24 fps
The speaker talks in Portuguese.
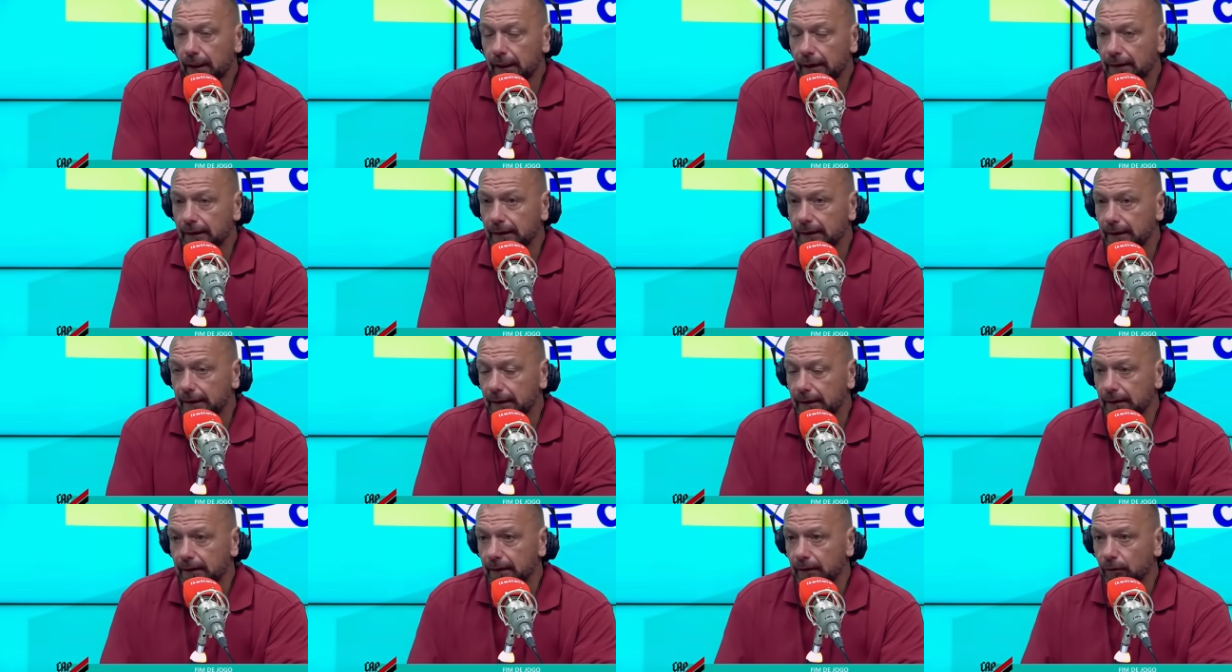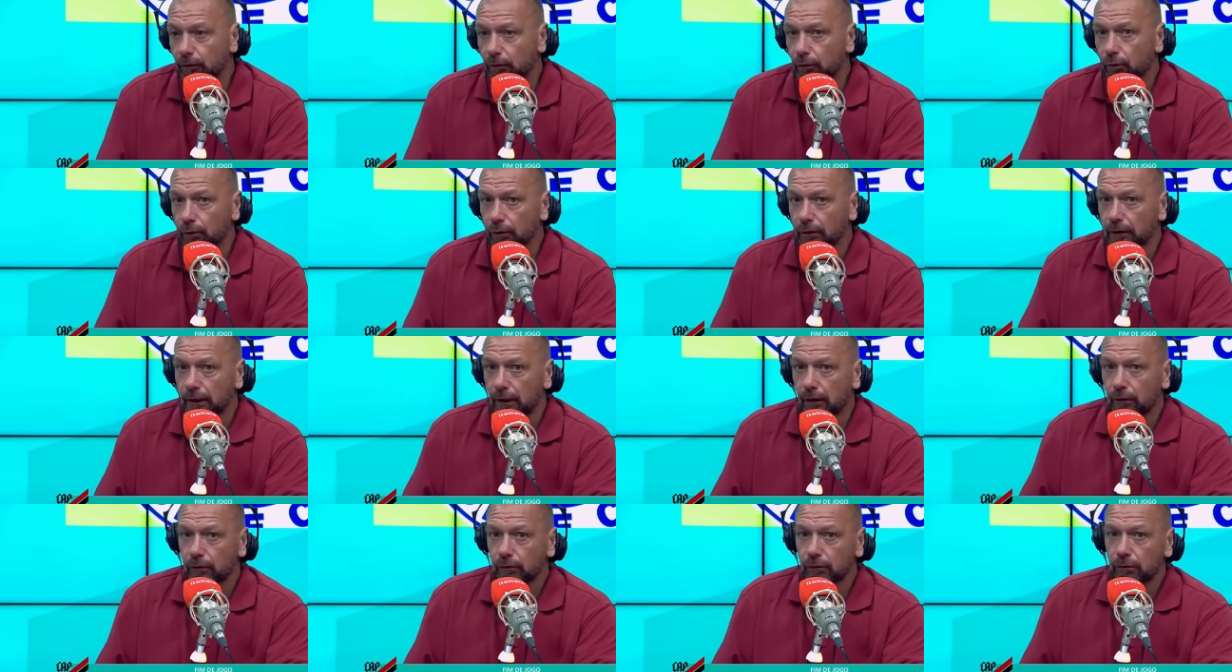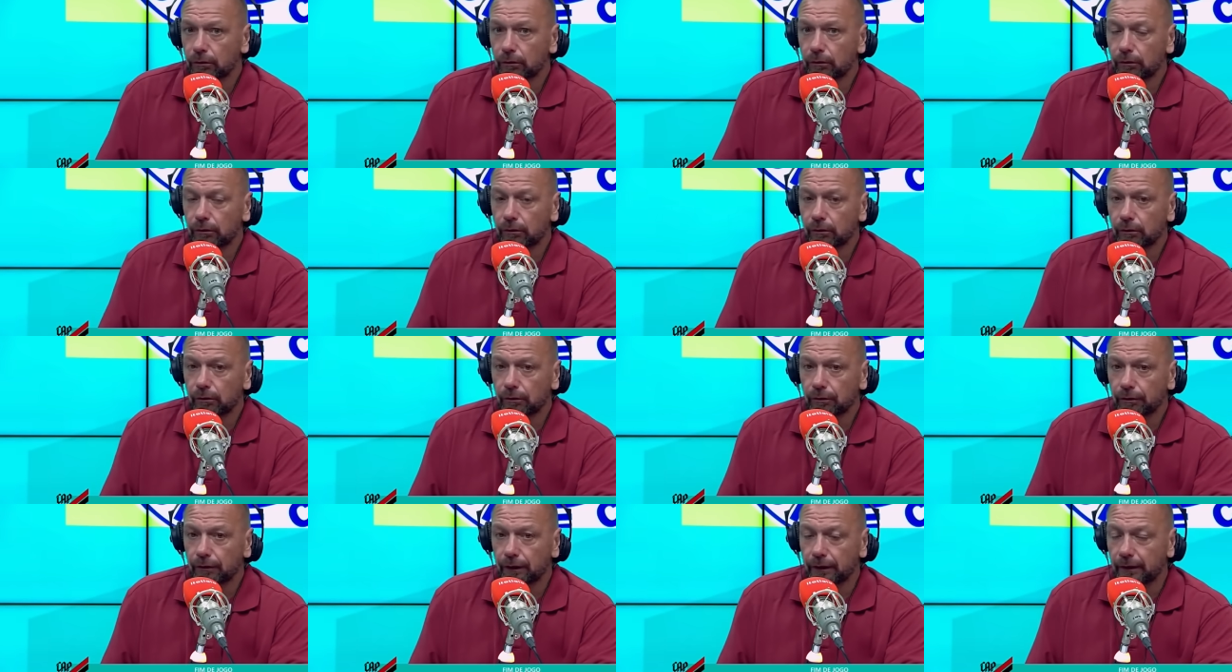A sexta no total
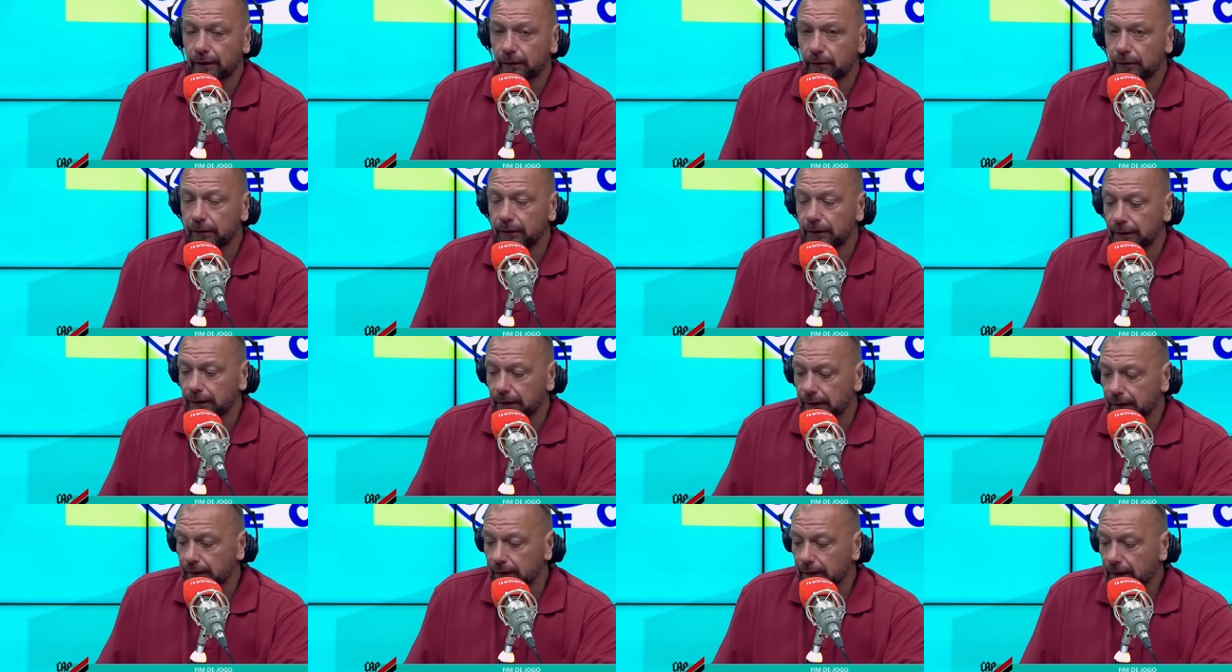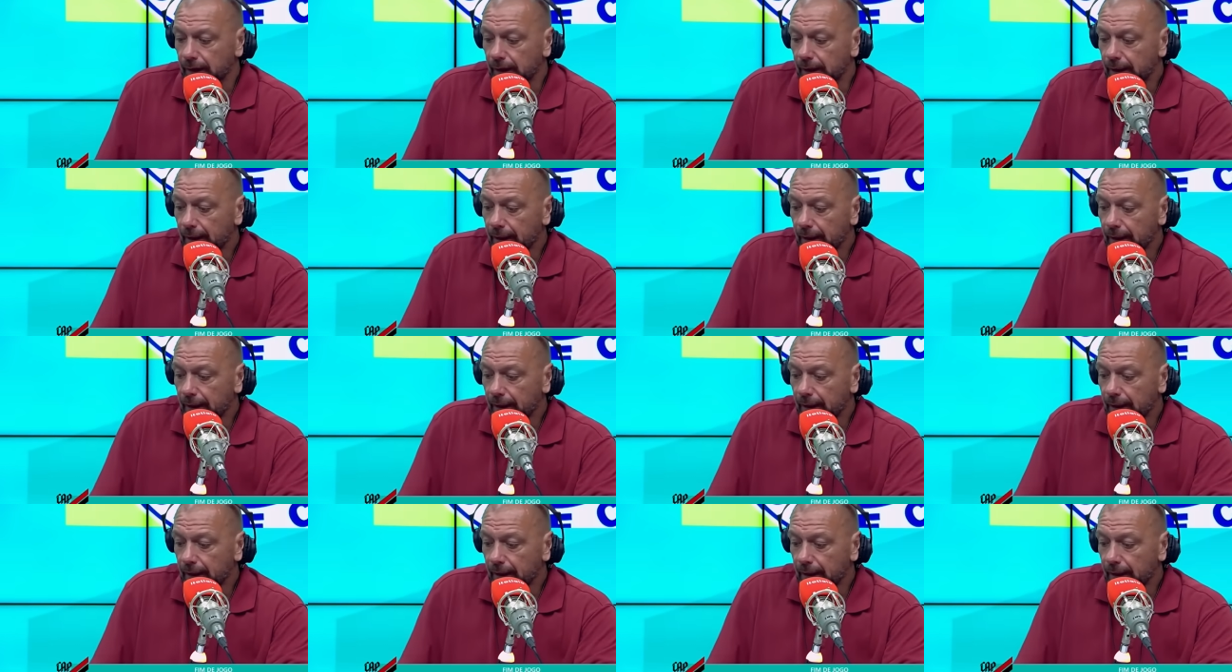do Fernando Diniz.